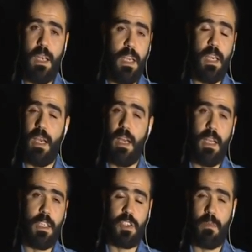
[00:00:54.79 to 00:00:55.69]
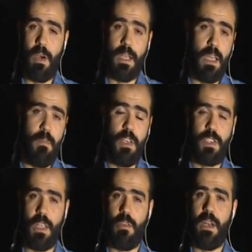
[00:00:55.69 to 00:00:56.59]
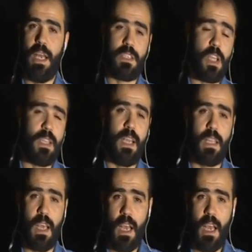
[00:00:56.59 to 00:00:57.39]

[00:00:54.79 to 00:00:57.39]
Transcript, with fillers: لتجمعات الميليشيات هناك صدت